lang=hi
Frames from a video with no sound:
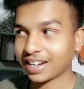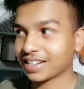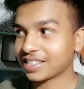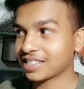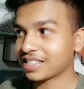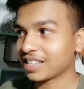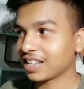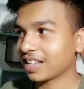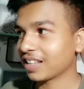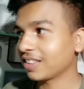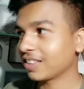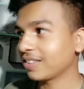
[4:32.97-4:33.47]
कर
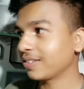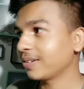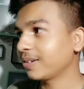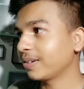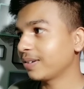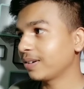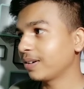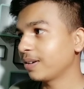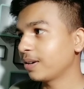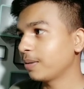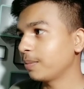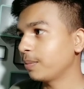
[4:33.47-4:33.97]
सकते
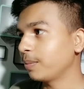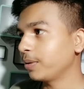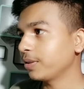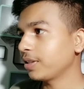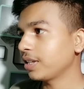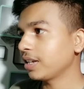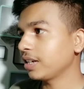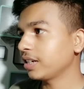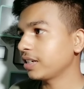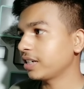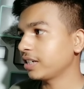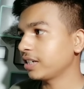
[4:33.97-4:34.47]
हो
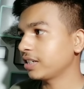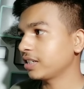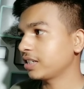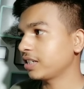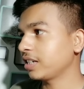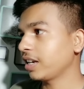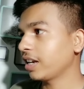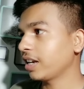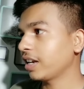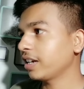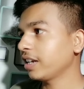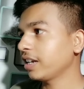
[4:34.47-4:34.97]
बहुत
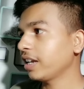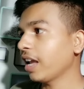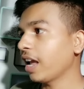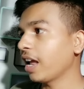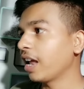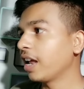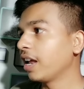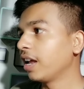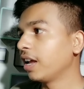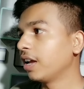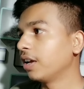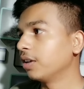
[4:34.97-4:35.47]
इंटरेस्टिंग है ठीक है
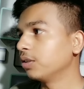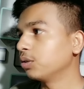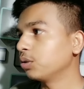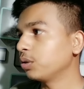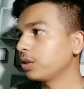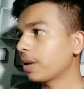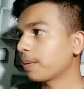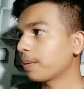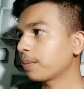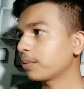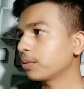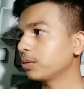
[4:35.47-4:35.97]

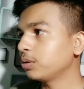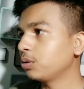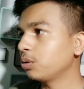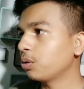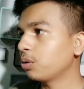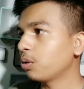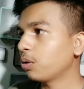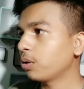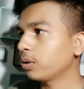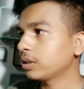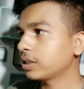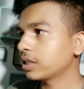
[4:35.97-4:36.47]
तो ये आपको
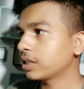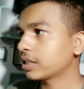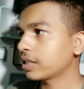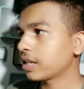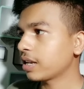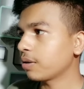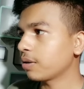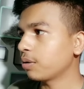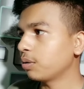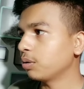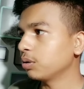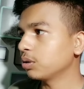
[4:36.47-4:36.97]
दो
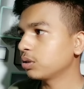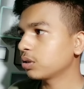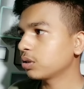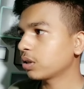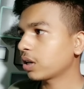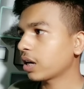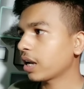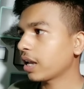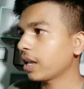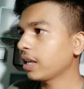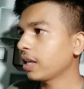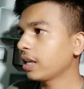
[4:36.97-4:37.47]
जैसे हो
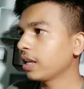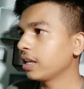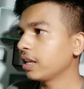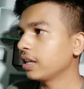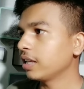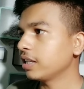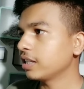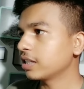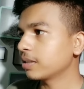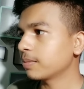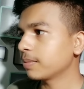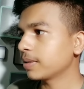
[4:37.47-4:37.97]
चुका है
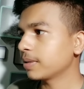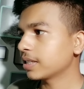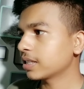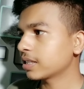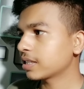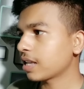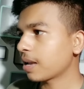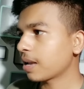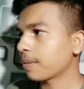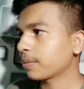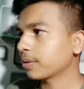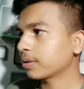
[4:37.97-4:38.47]
इसमें
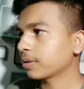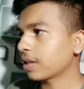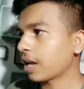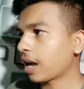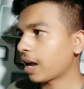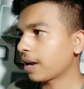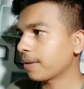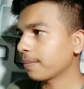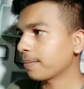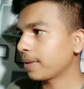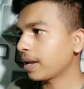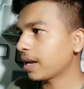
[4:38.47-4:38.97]
जैसे आपको
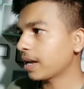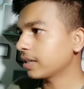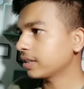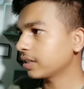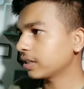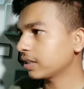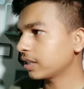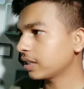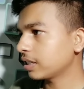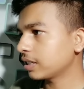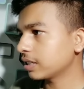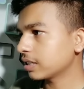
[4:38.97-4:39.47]
थार में आ
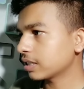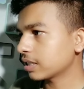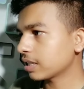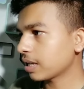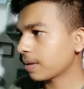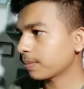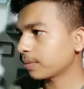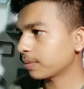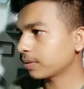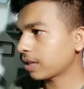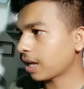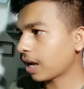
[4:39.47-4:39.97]
जाते हैं जैसे
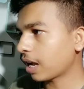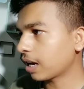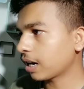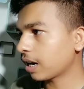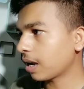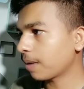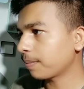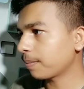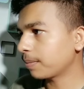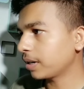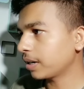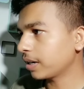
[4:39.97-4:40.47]
आपको थार
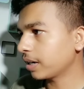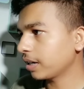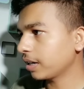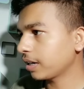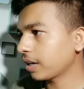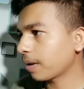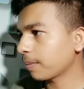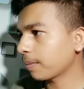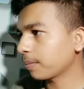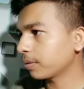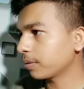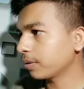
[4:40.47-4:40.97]
अपडेट
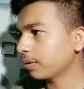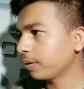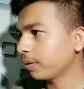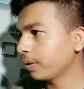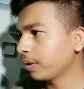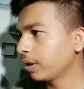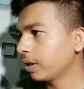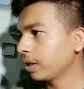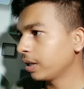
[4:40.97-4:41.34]
है ये आपको